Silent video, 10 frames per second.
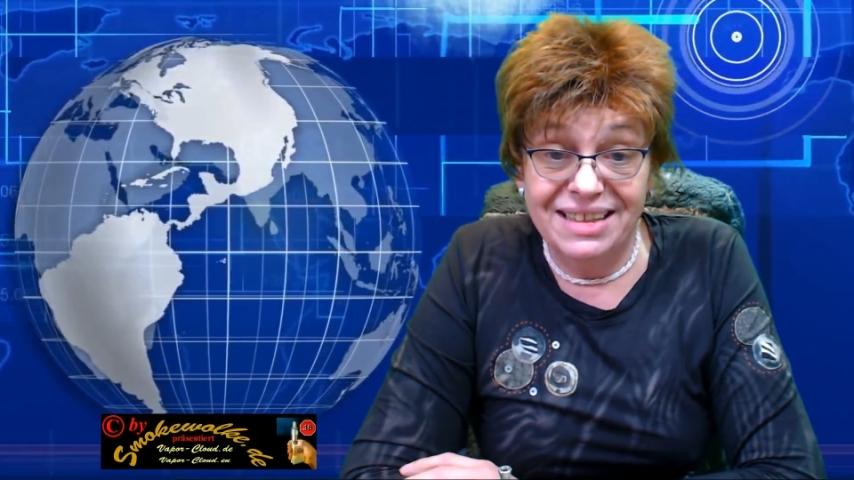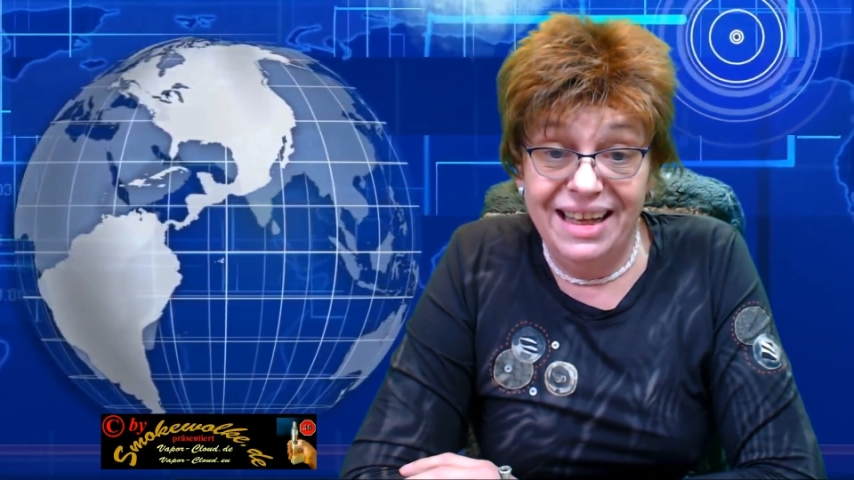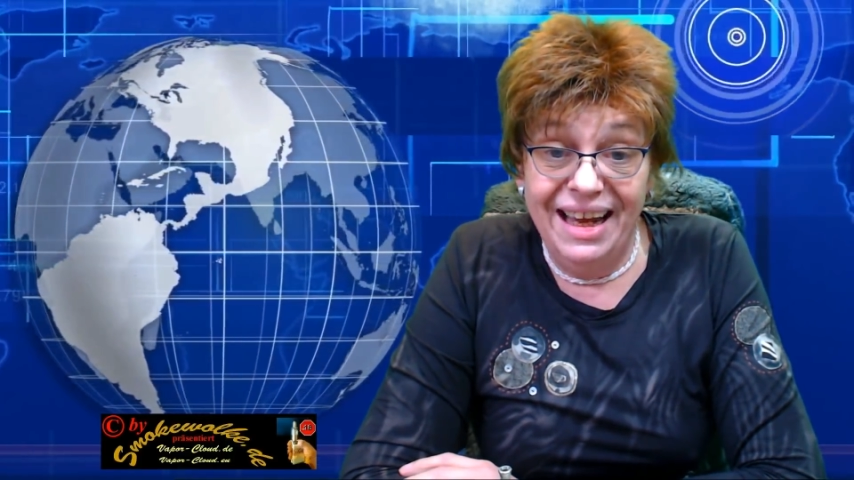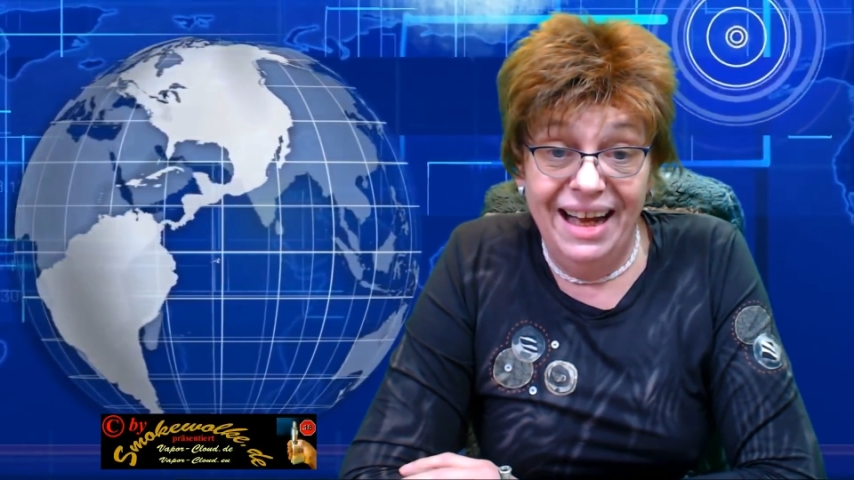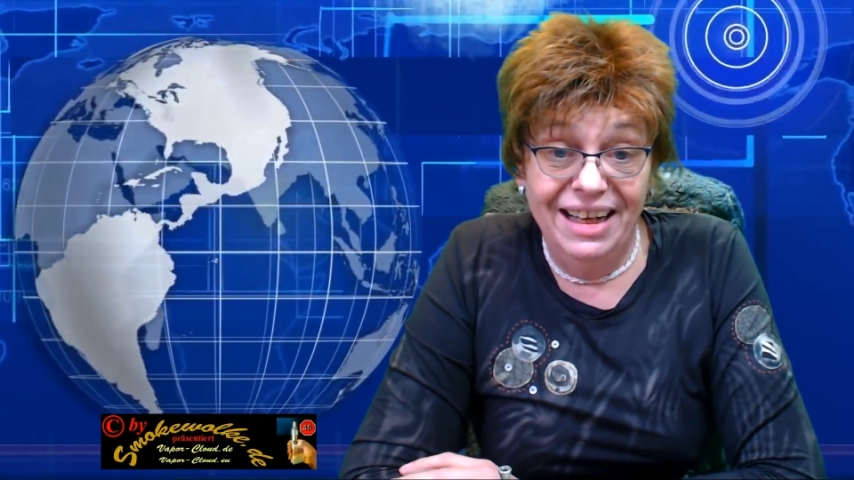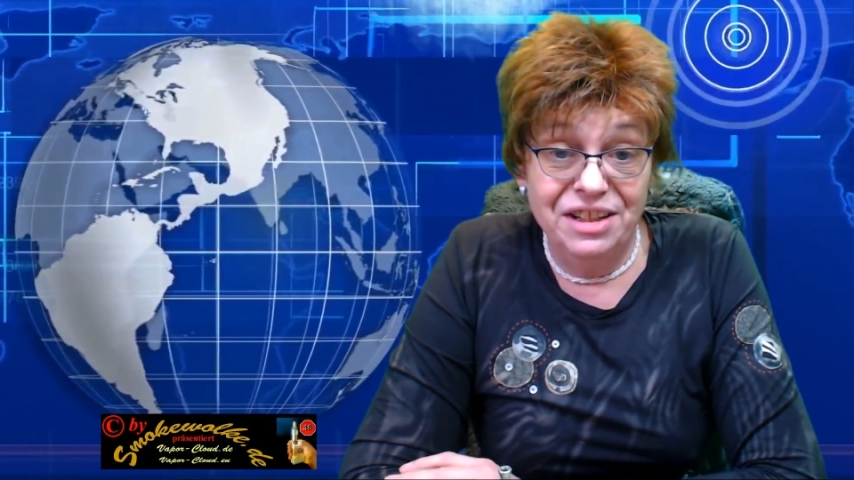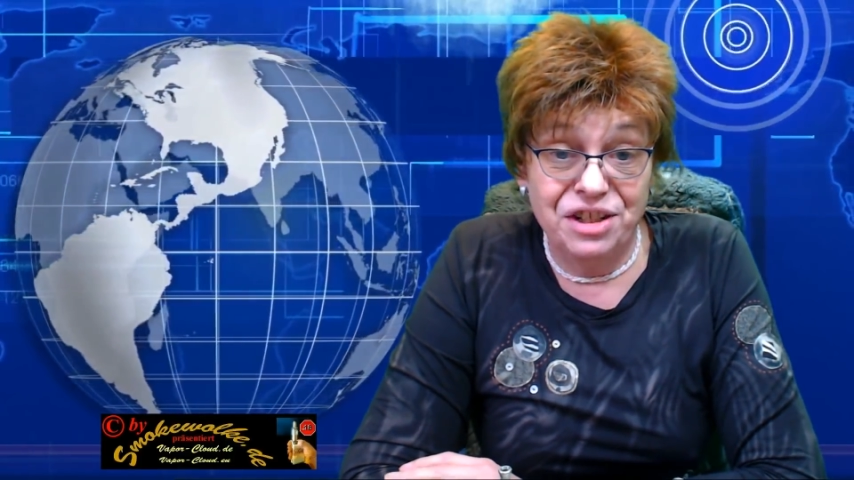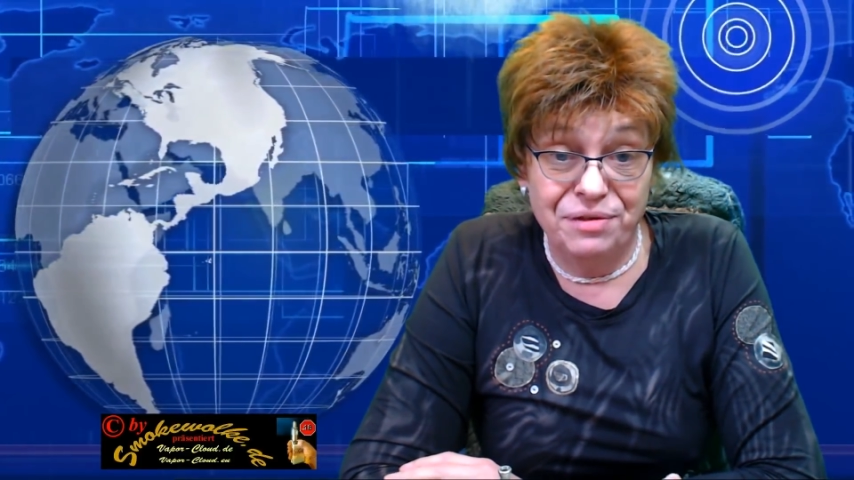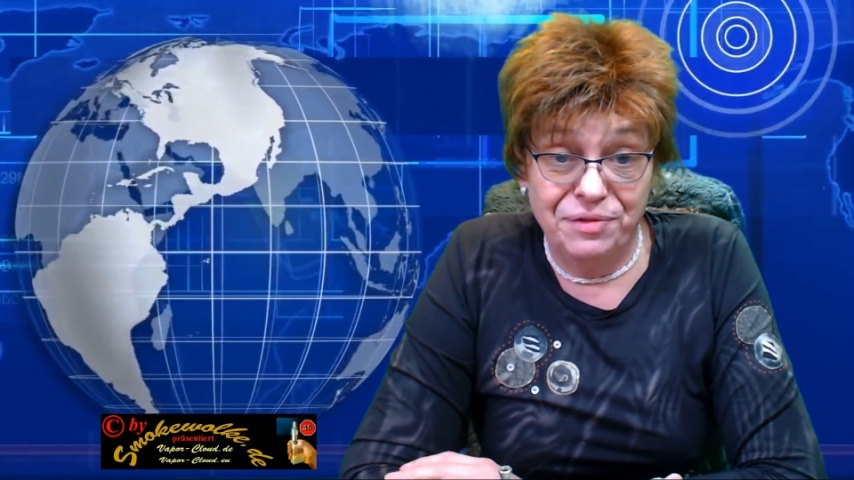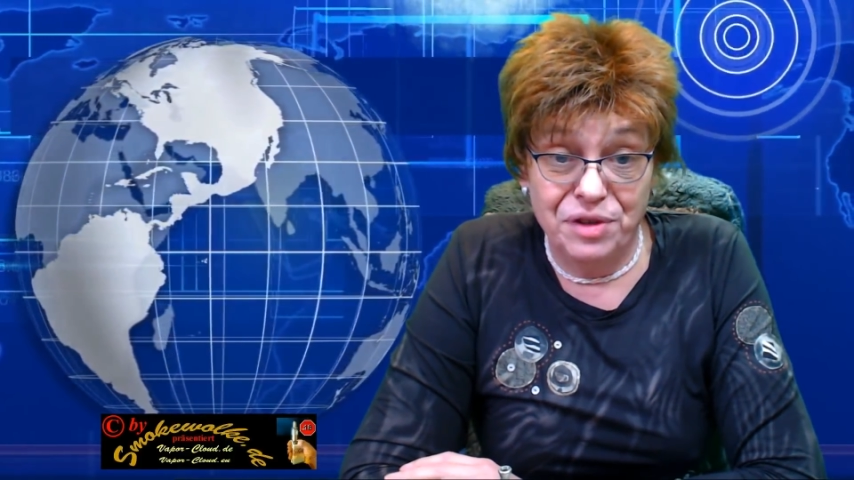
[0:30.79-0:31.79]

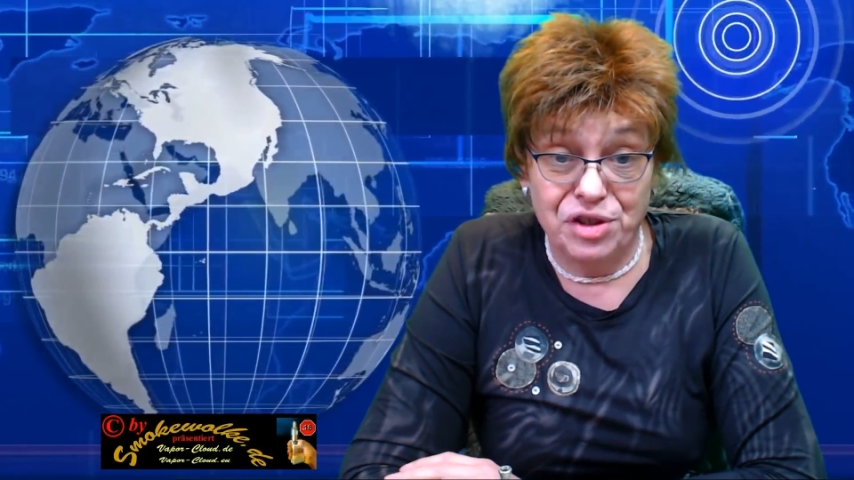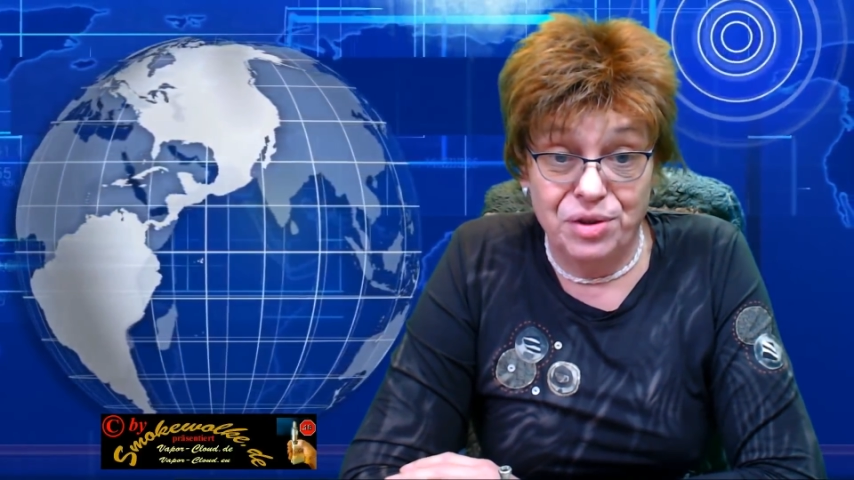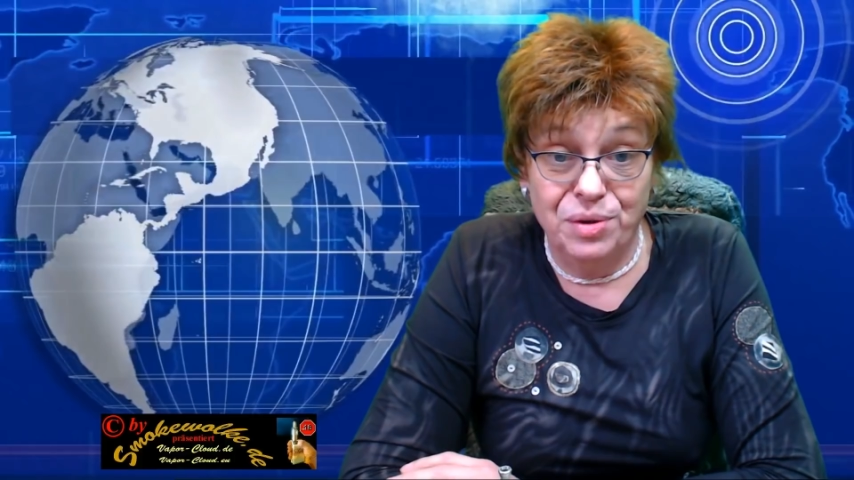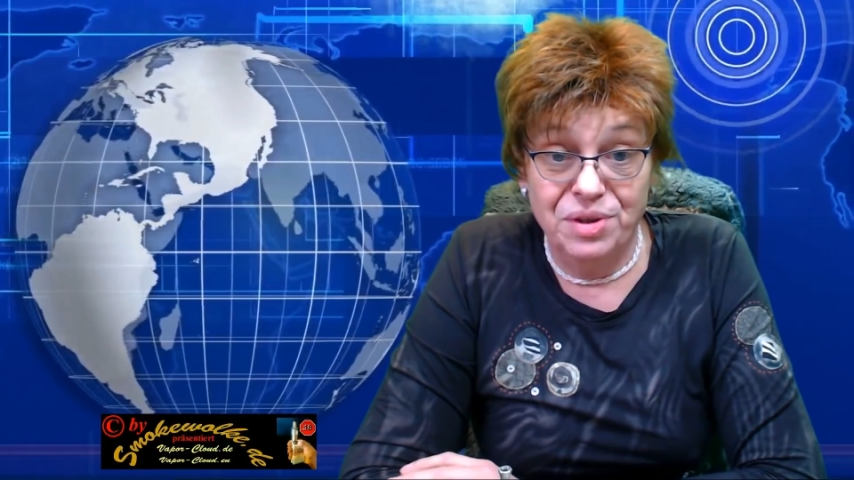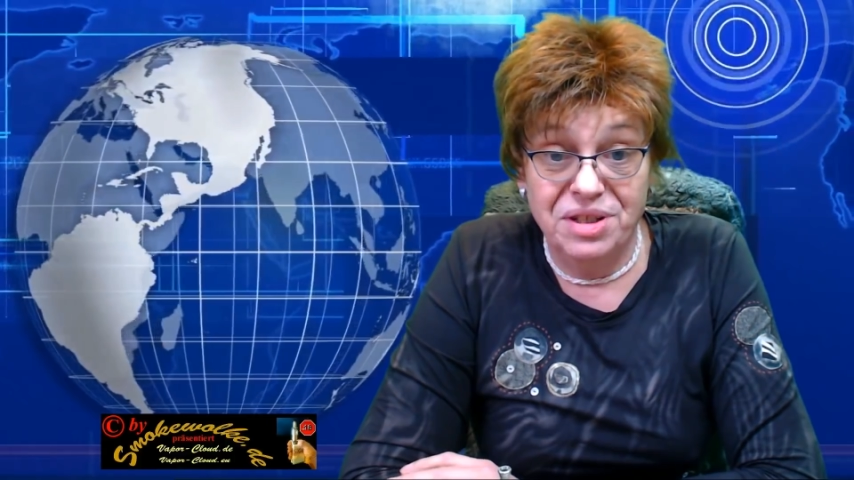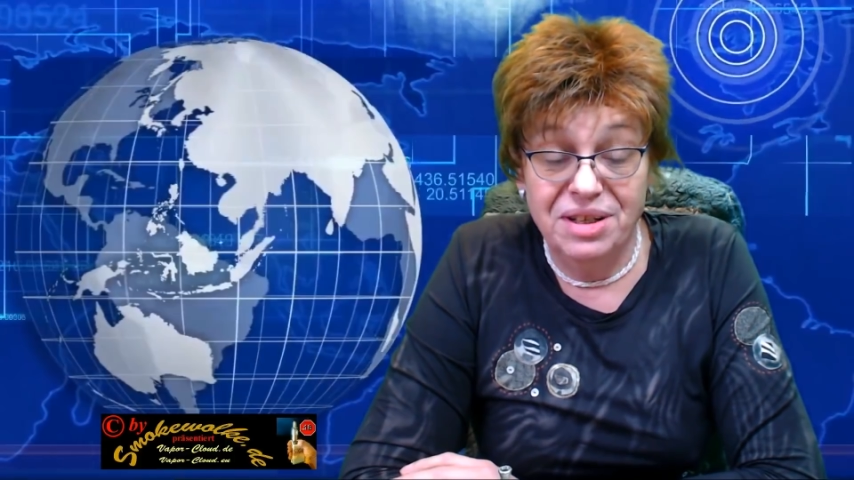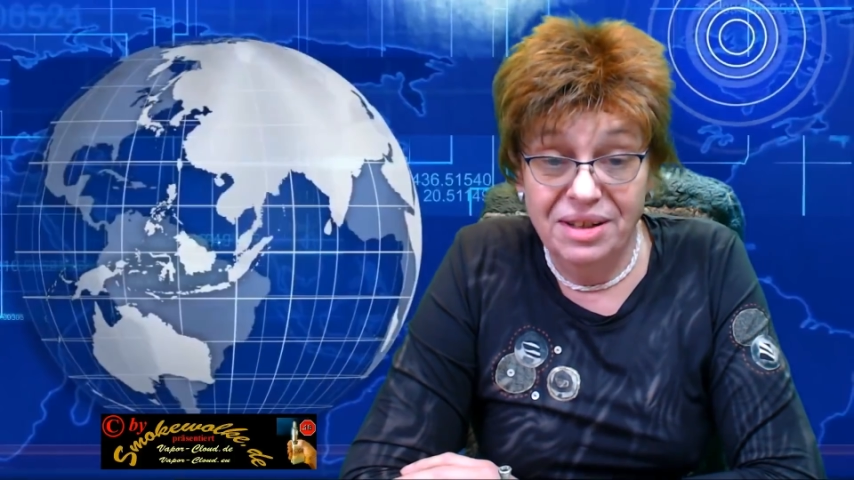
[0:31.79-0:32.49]
Diansche verschont.